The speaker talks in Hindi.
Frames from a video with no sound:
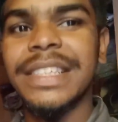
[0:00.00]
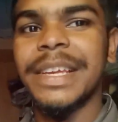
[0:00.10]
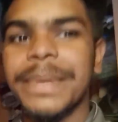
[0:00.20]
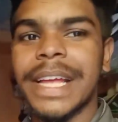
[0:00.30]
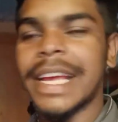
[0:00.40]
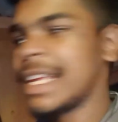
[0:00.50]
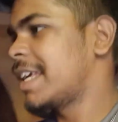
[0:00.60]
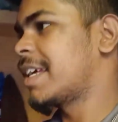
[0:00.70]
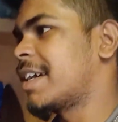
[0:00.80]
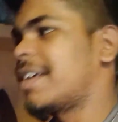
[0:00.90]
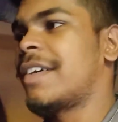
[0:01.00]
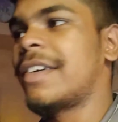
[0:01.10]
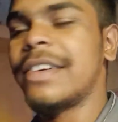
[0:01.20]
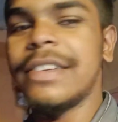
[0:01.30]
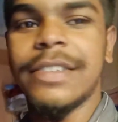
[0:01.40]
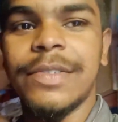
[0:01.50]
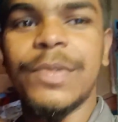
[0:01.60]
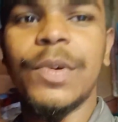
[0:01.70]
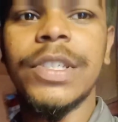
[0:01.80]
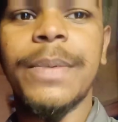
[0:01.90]
बताएंगे और
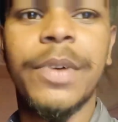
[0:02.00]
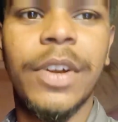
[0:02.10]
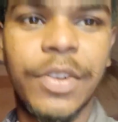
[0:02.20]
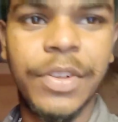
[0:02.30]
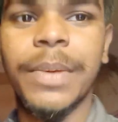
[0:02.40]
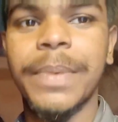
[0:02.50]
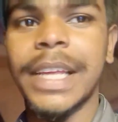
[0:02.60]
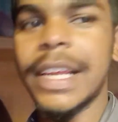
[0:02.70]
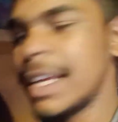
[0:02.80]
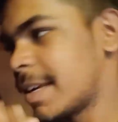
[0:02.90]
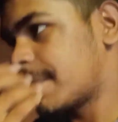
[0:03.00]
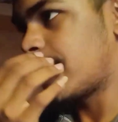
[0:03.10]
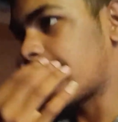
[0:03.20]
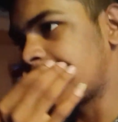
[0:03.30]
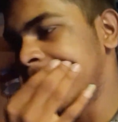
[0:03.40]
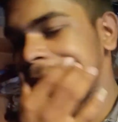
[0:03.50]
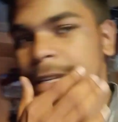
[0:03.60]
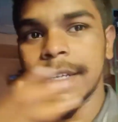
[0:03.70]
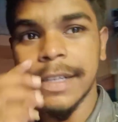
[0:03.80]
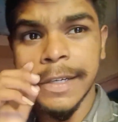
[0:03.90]
वो जब कॉल करोगे तब बताएंगे बाकी
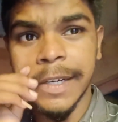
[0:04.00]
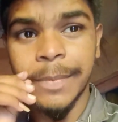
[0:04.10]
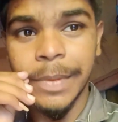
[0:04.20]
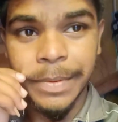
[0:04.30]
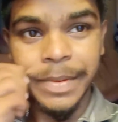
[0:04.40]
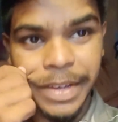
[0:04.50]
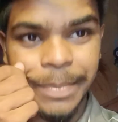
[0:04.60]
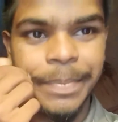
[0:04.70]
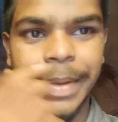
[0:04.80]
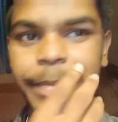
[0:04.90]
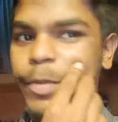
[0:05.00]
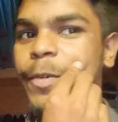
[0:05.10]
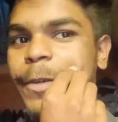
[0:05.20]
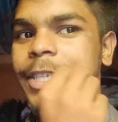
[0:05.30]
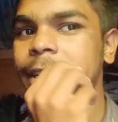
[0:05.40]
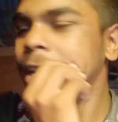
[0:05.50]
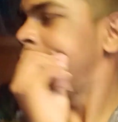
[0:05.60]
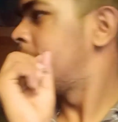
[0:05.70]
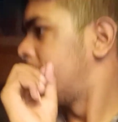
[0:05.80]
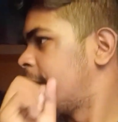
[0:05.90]
कम कम में हो जाएगा
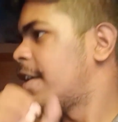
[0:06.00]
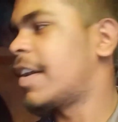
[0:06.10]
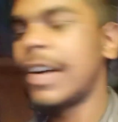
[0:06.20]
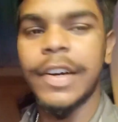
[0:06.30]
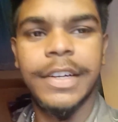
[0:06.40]
और